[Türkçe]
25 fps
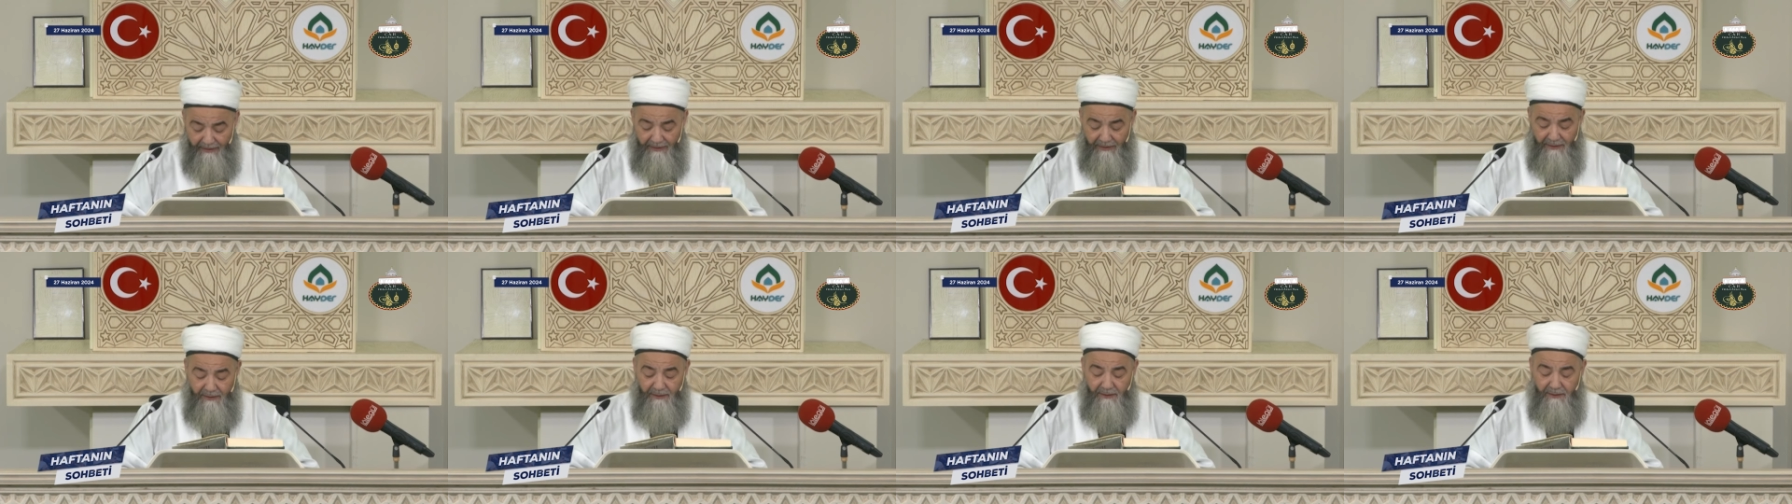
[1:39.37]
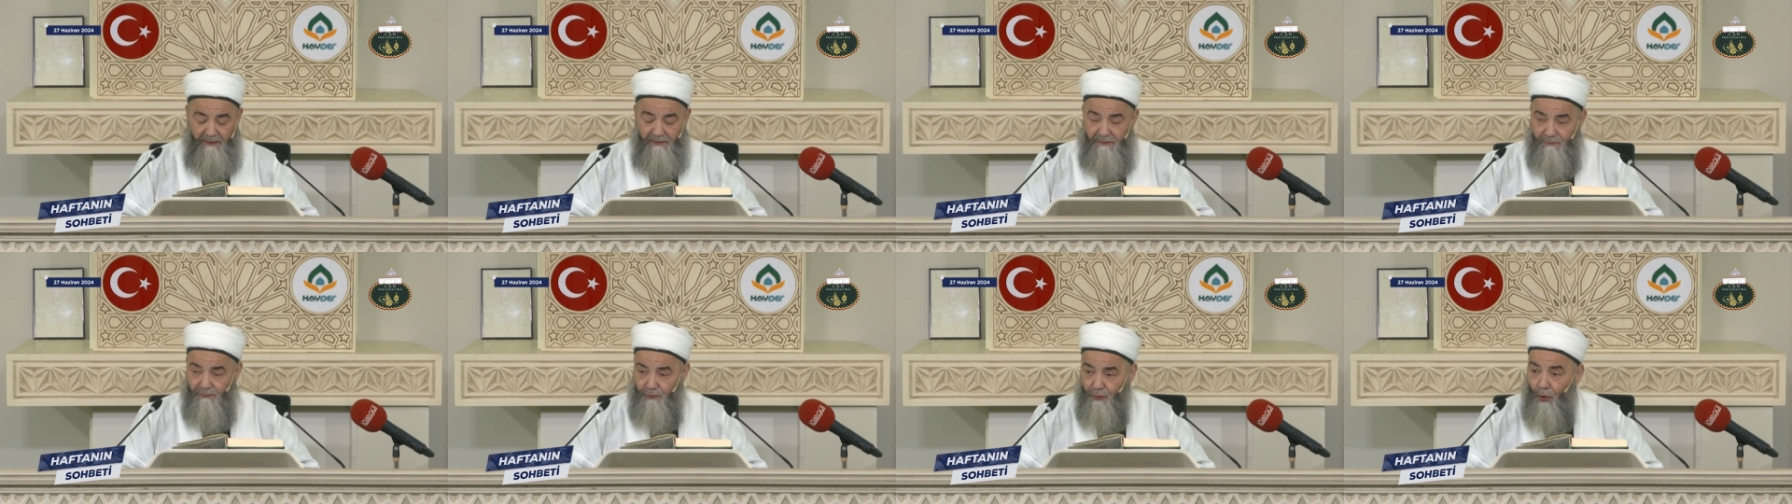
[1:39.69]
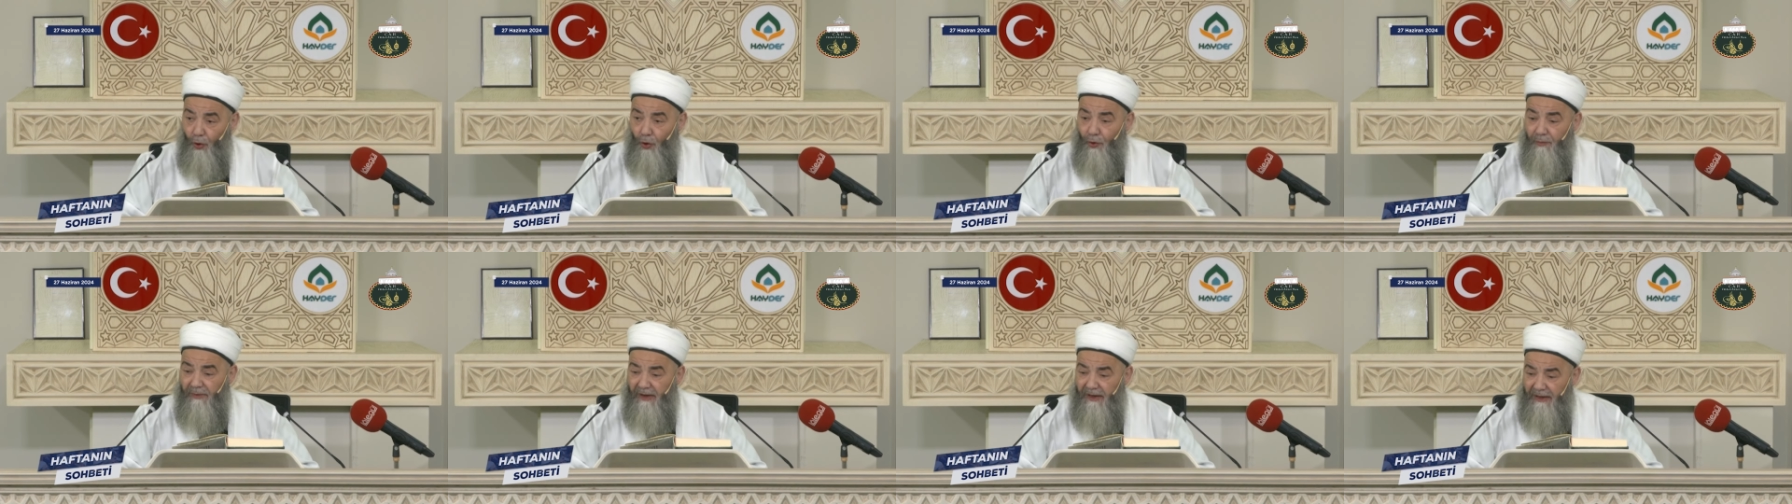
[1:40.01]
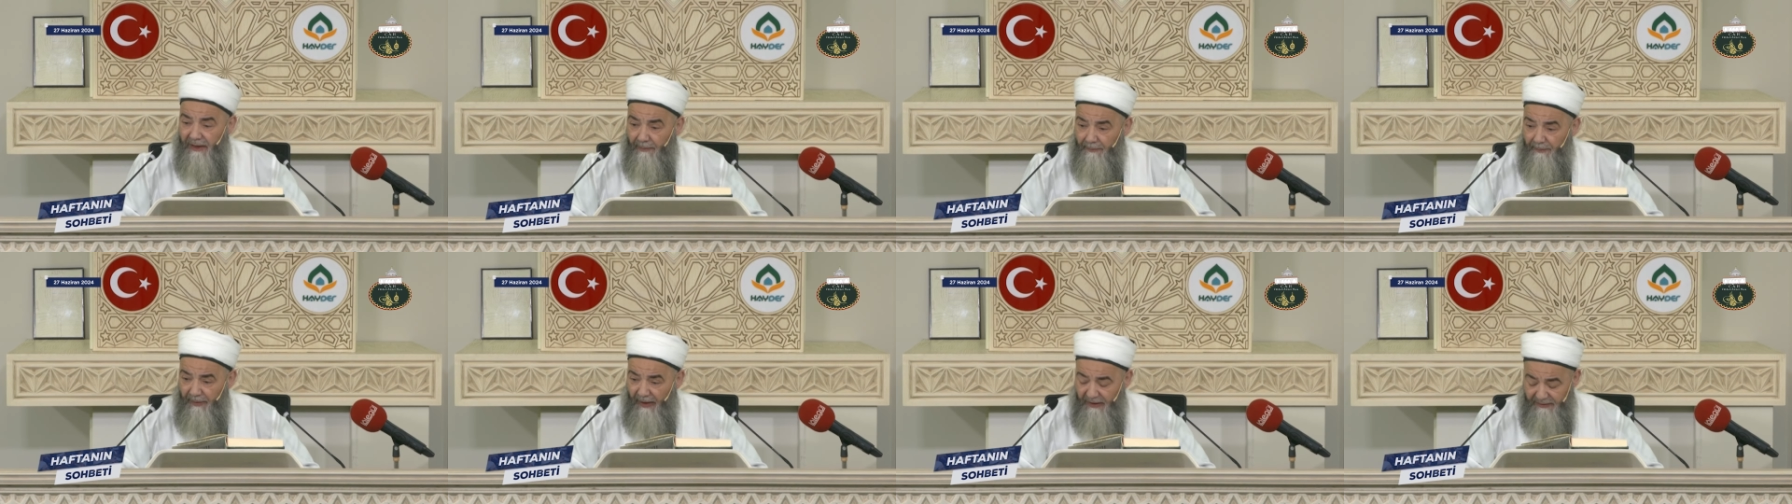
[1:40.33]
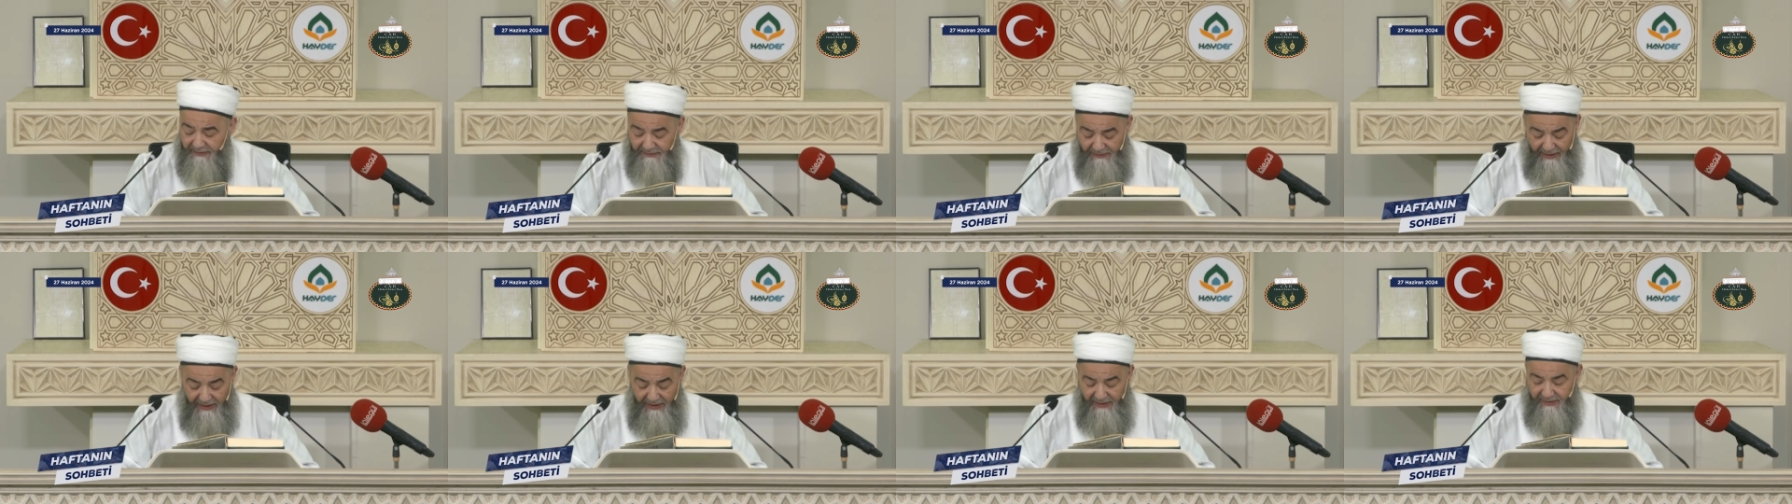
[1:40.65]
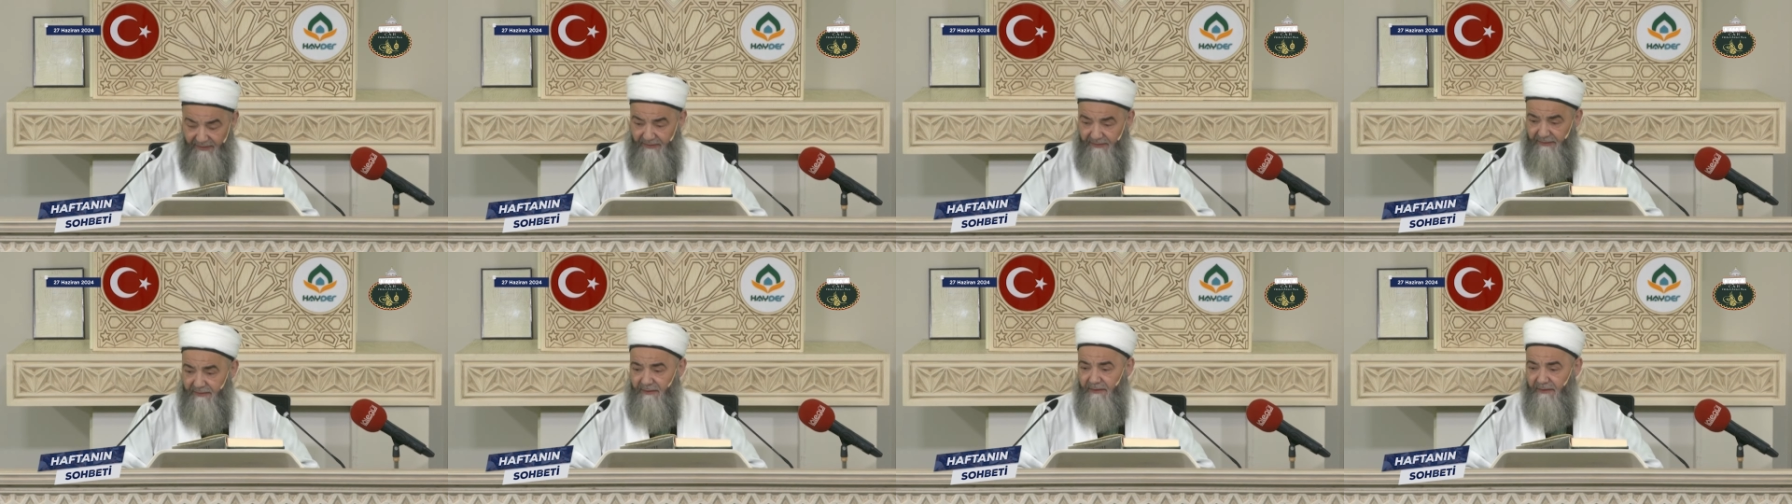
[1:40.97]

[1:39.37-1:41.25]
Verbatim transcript: e, dövme yapanlar,